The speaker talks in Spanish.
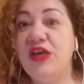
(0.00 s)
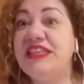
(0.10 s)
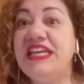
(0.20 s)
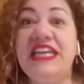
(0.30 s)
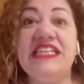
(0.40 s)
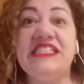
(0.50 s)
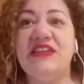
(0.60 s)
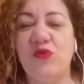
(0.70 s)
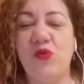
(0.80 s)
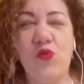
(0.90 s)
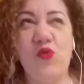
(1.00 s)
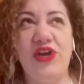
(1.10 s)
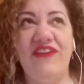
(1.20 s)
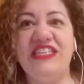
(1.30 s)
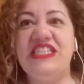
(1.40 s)
tenés
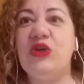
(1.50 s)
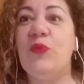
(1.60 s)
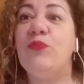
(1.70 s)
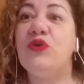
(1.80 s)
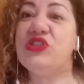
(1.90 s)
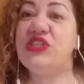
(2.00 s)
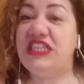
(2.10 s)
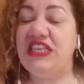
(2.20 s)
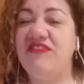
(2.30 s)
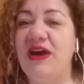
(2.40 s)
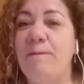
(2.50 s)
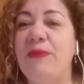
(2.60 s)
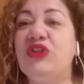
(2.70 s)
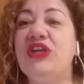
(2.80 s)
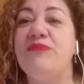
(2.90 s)
una visión positiva,
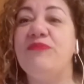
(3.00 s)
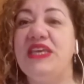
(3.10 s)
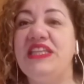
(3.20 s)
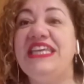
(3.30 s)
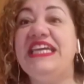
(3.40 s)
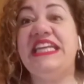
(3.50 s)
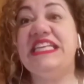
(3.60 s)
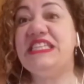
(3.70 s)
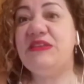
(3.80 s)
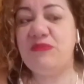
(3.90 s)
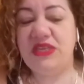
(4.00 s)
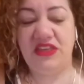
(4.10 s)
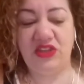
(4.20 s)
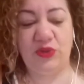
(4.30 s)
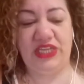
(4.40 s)
pero también de
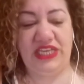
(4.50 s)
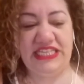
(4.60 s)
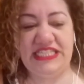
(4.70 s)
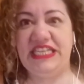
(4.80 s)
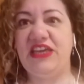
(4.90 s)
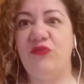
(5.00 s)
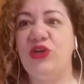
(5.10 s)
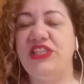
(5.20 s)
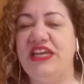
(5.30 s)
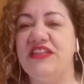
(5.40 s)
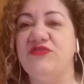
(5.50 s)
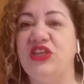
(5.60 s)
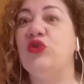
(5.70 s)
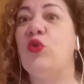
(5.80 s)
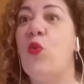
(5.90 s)
crecimiento. Quiere decir que vos estás
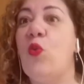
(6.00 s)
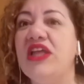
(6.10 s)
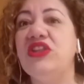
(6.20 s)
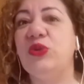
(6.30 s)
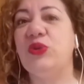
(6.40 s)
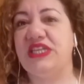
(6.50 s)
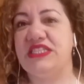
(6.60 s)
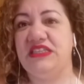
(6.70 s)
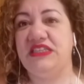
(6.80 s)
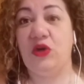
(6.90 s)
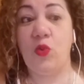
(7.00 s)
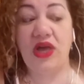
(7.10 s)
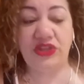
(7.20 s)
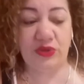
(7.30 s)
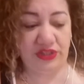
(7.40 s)
viendo cuánto creciste,
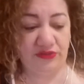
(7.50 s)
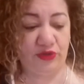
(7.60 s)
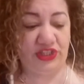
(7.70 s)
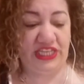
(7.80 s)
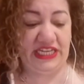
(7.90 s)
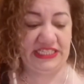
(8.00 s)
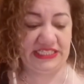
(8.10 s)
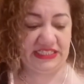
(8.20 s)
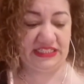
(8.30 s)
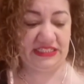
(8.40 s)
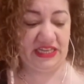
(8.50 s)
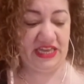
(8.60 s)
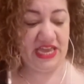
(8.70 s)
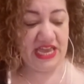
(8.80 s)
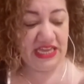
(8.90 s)
cuánto te fortaleciste.
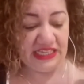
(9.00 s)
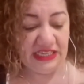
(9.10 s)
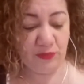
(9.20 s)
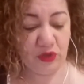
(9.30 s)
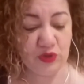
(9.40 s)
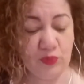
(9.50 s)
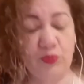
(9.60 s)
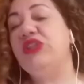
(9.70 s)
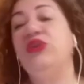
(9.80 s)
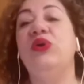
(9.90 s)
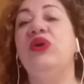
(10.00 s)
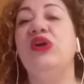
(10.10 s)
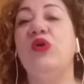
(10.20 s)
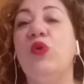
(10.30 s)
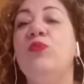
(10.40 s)
Y por supuesto,
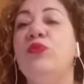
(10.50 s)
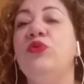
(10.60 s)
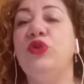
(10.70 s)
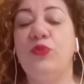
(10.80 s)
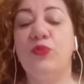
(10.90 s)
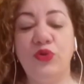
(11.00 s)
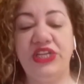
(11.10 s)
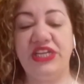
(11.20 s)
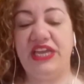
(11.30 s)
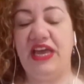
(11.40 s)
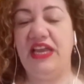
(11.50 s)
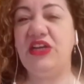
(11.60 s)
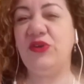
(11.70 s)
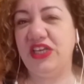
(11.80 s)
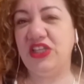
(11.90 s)
un punto muy real y
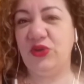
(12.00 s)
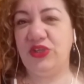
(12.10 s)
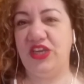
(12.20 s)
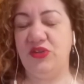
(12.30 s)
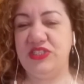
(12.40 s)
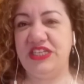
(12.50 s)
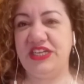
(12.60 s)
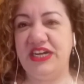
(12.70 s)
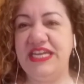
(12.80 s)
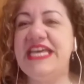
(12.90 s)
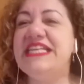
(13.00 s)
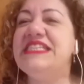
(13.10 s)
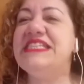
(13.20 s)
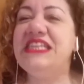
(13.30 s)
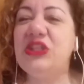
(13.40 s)
con esto quiero cerrar.
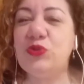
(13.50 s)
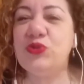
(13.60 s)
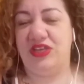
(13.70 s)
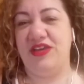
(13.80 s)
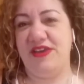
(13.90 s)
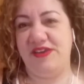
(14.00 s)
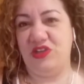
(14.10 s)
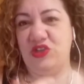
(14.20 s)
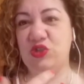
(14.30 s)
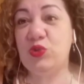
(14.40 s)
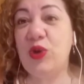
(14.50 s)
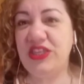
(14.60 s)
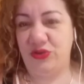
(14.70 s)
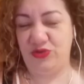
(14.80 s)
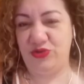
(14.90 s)
Si tus
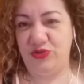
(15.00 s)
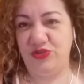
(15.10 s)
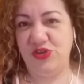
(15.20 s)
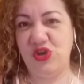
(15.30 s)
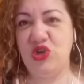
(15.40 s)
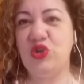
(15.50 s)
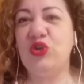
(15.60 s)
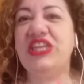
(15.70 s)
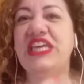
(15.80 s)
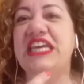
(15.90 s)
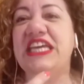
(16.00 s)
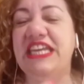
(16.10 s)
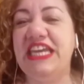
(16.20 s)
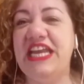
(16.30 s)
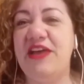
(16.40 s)
sueños no te
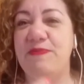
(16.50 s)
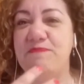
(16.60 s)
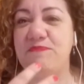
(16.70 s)
generan